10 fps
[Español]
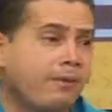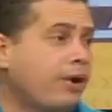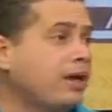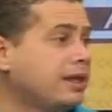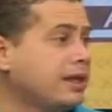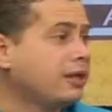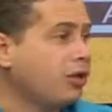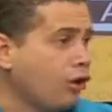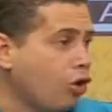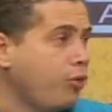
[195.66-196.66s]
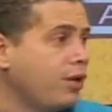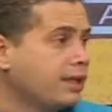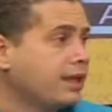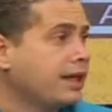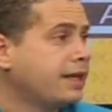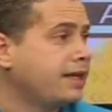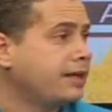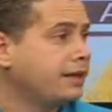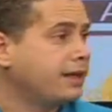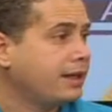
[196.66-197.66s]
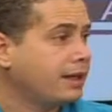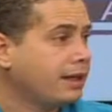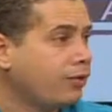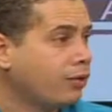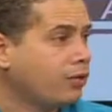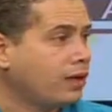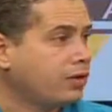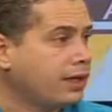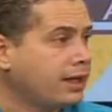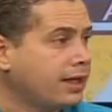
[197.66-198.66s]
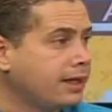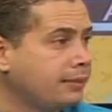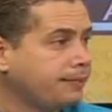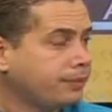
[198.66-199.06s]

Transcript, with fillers: Pero el centro de acopio va a ser allí, en el Fortunato Orellana.